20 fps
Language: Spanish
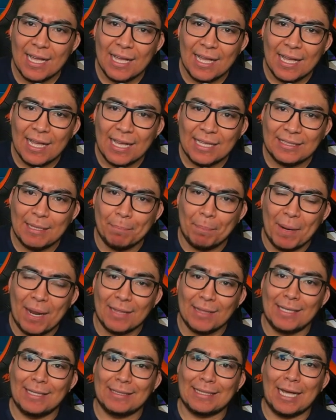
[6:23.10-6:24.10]
Este plan
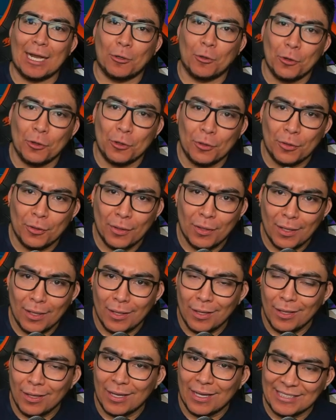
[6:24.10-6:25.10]
de desarrollo
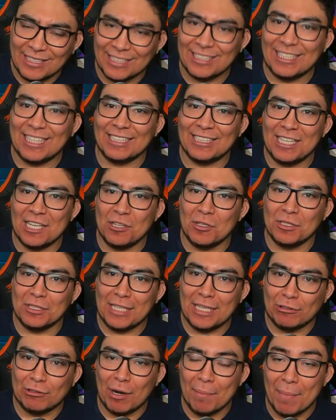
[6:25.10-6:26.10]
que se está haciendo en
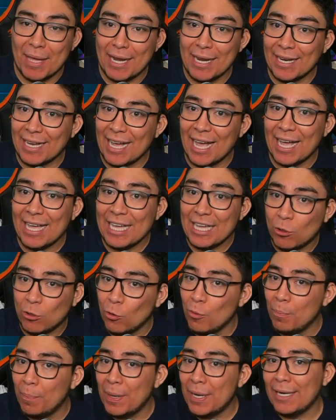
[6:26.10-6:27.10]
Centroamérica y
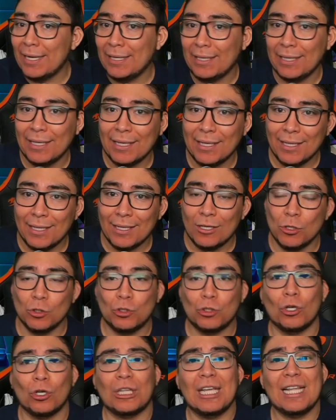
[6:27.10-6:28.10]
cumplir los
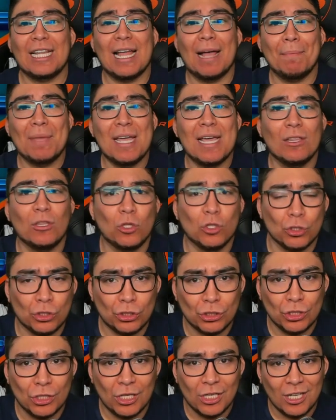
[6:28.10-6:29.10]

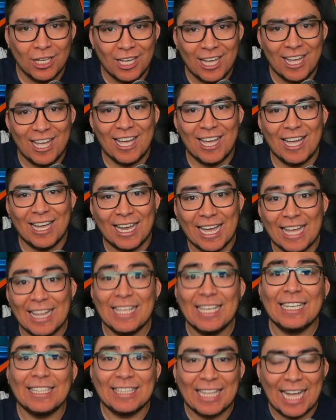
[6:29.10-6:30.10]
ordenamientos eh, que
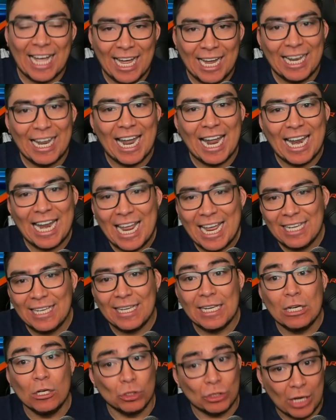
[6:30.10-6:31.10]
dicta la ley
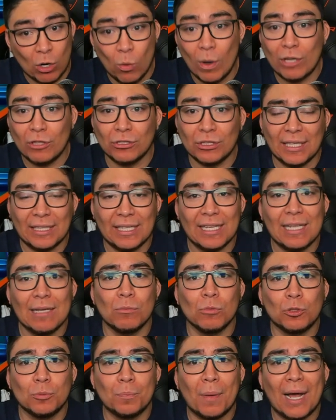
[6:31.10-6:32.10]
y los acuerdos que
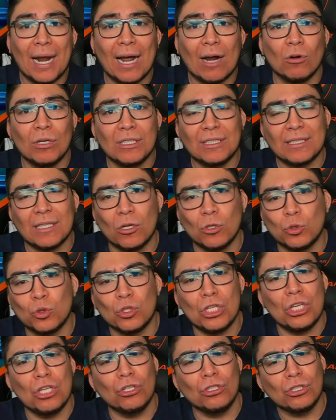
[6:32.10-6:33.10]
tenemos para con Estados
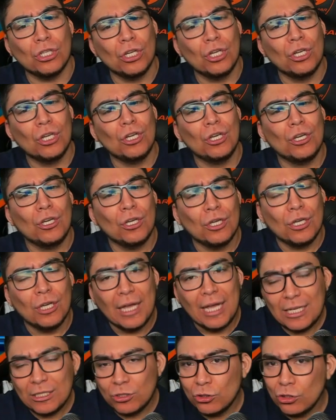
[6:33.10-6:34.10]
Unidos.
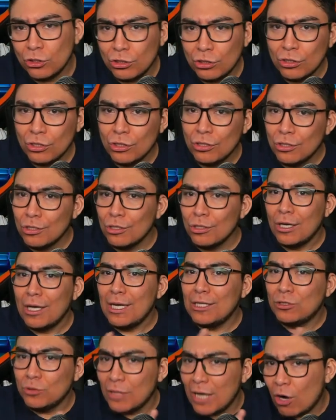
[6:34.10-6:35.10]
Esto
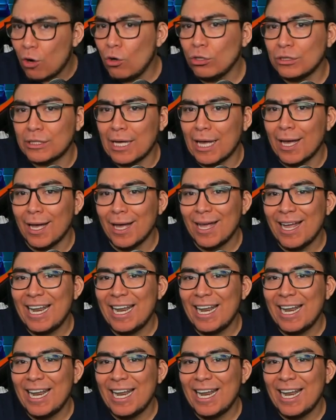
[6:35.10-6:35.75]
es una cosa.